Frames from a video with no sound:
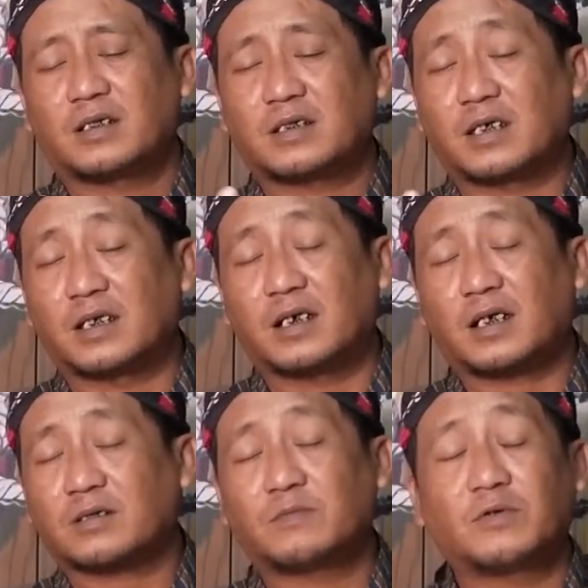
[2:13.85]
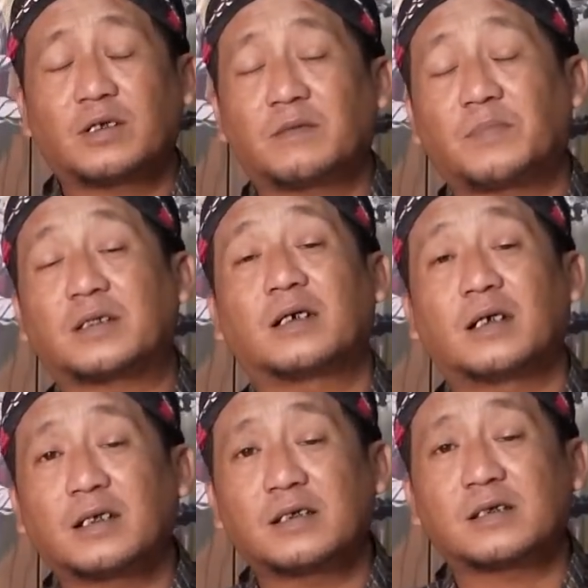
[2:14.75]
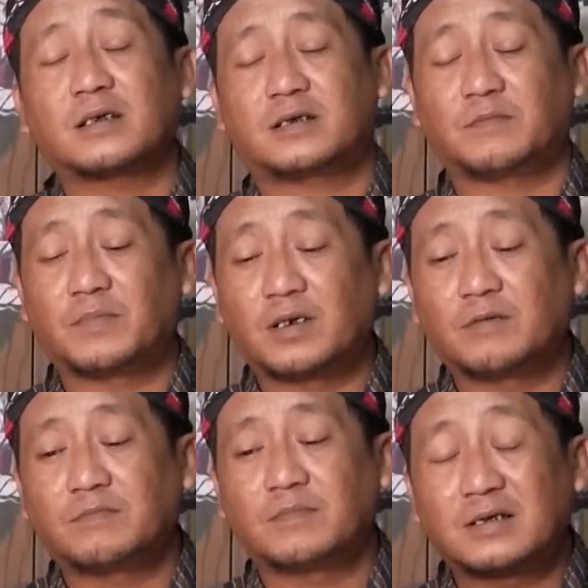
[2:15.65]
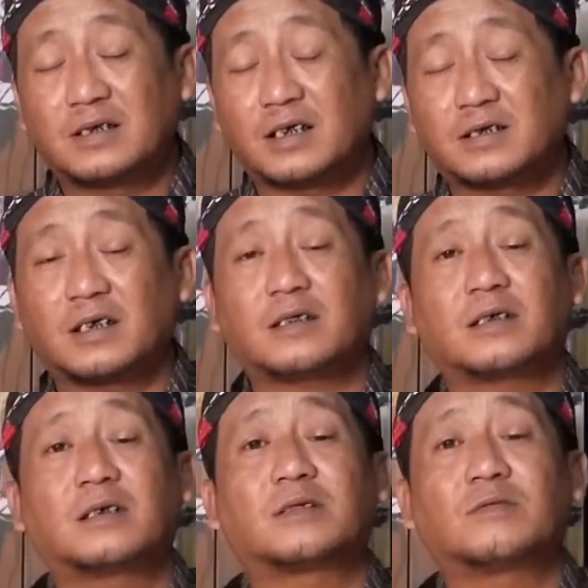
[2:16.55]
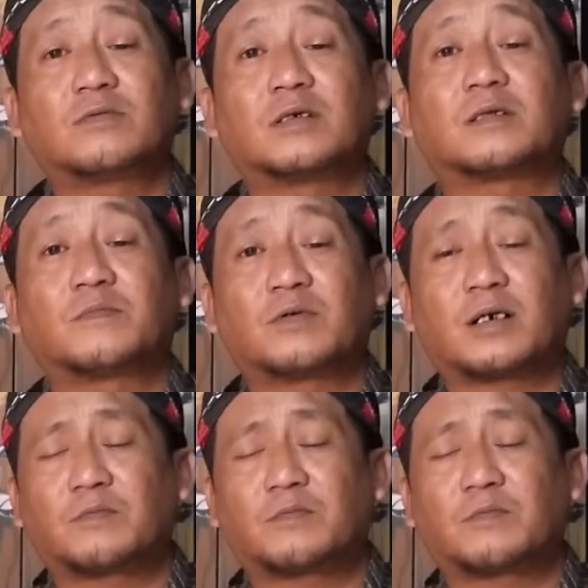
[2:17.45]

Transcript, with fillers: tiga atau mungkin empat hari sebelum jasad itu ditemukan.